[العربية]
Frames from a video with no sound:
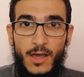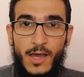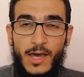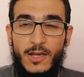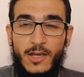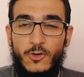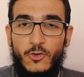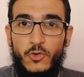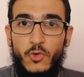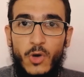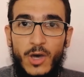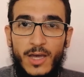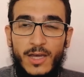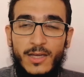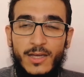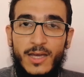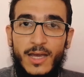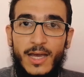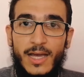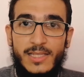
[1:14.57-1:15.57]

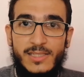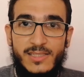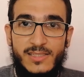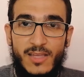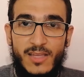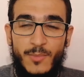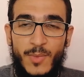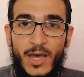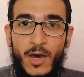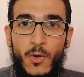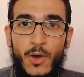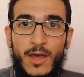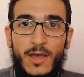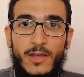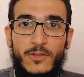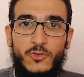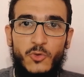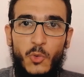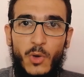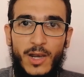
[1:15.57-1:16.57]
عرضها
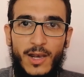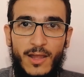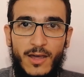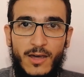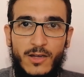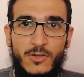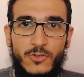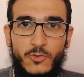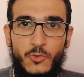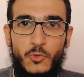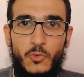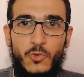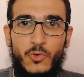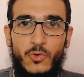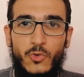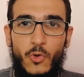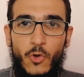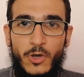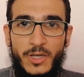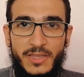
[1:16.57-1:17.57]
السماوات والأرض
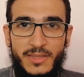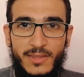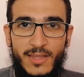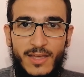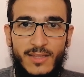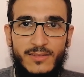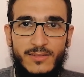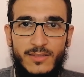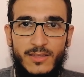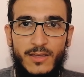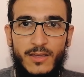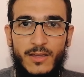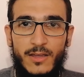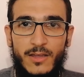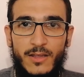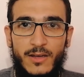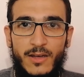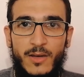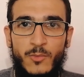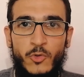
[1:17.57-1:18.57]
أعدت
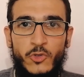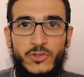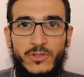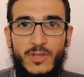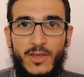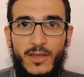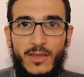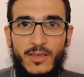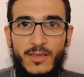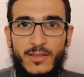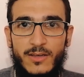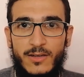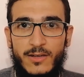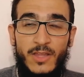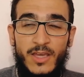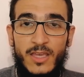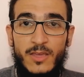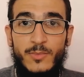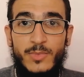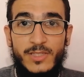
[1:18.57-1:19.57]
للمتقين
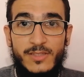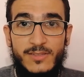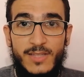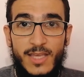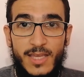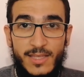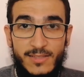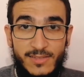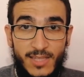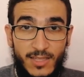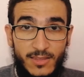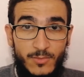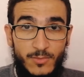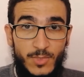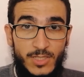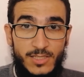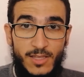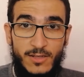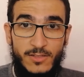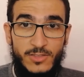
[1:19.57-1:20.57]
طيب إزاي
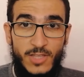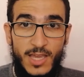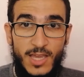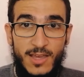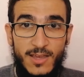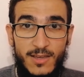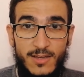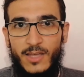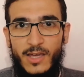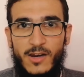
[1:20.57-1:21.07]
استخدم لساني صح؟